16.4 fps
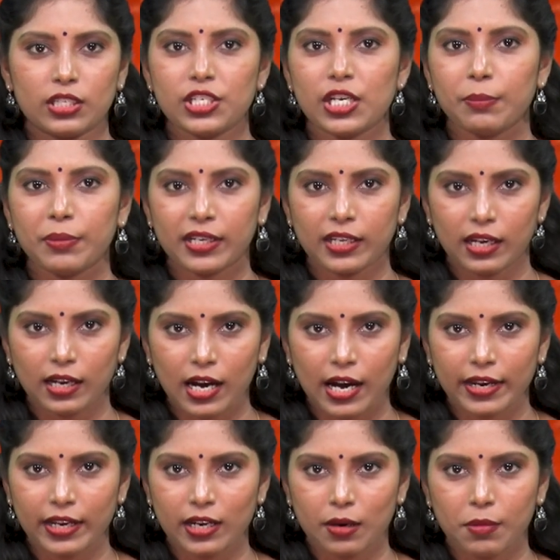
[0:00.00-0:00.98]
చేపట్టిన
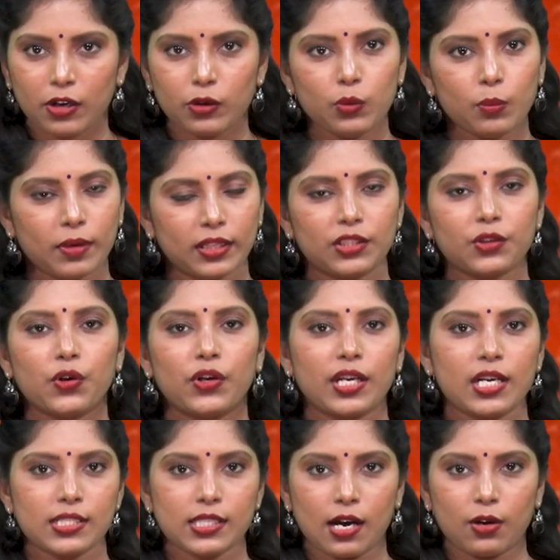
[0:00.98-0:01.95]
కార్యక్రమాలు
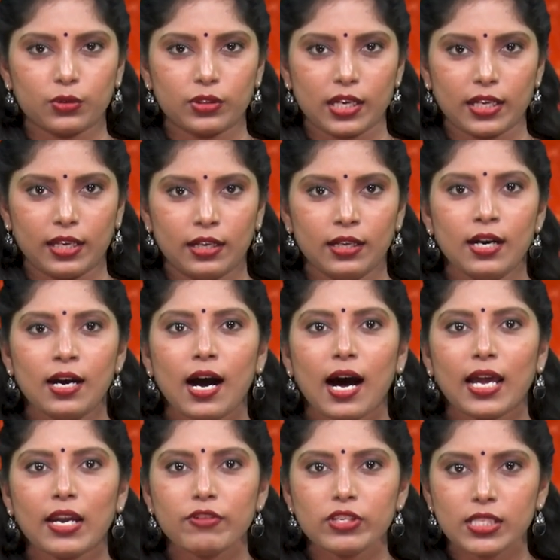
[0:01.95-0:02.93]
మందుకొడిగా సాగుతాయి
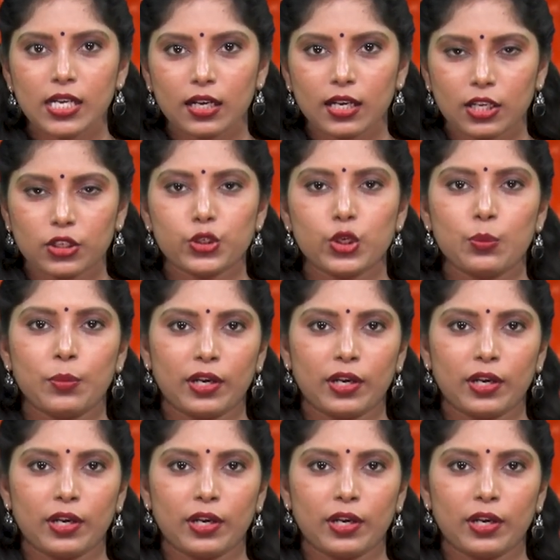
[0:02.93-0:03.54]
అనవసర ఖర్చులు